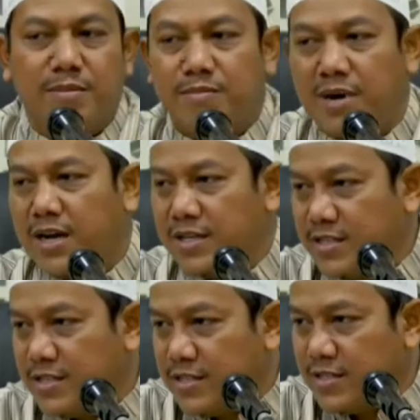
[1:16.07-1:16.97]

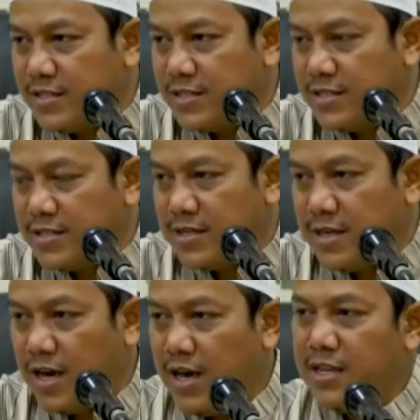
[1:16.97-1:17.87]
Mas,
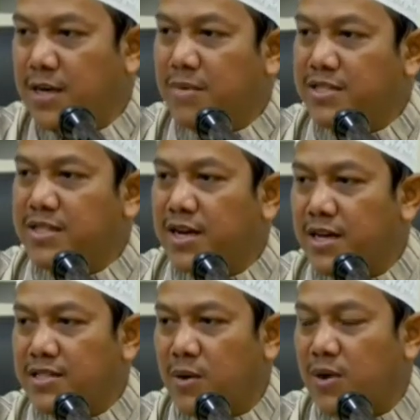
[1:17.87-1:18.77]
kayaknya mas
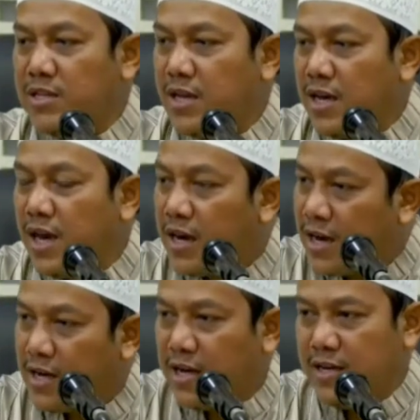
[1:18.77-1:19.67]
tanda cawanya
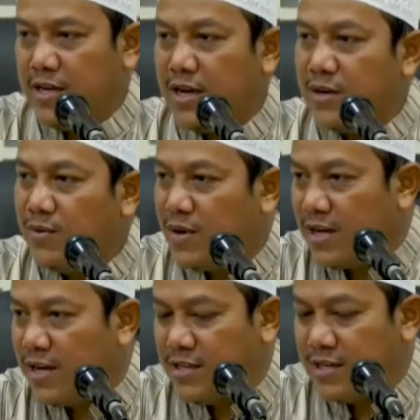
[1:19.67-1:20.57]
enak kali dengan
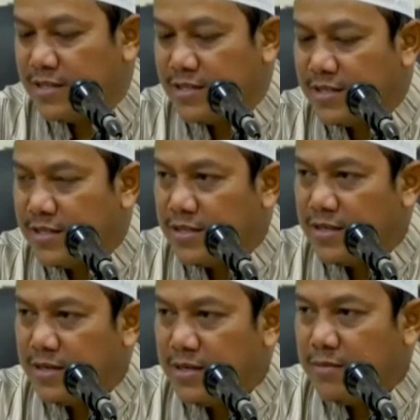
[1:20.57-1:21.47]
keluarganya.
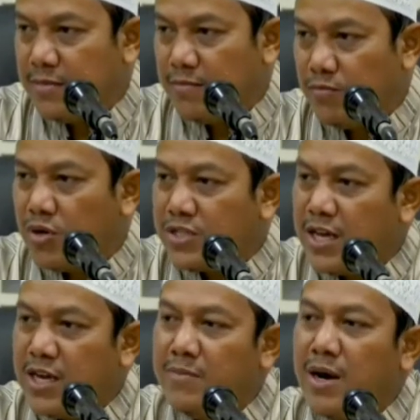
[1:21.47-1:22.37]
Mbok
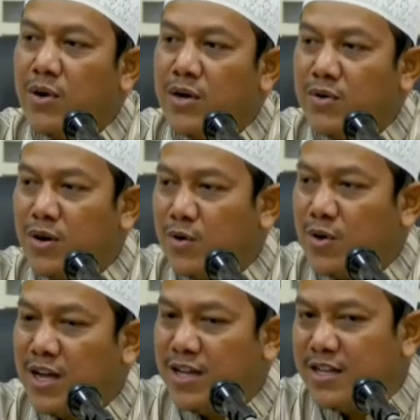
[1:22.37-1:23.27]
saya dibawa dong ke
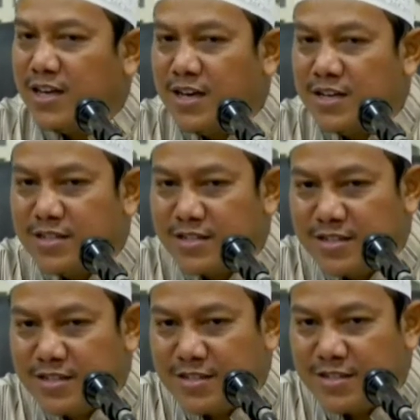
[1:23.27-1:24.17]
keluarga saya.
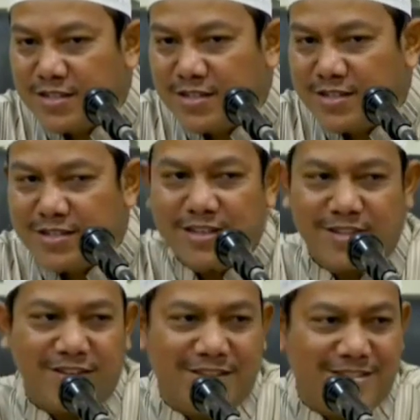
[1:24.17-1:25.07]

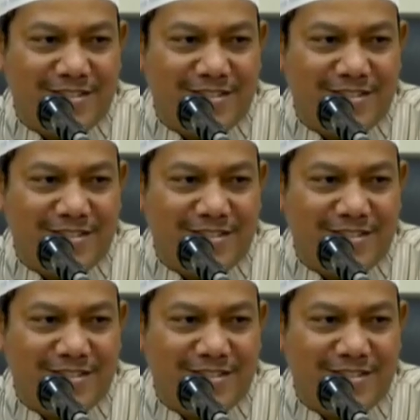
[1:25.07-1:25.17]
Gitu loh.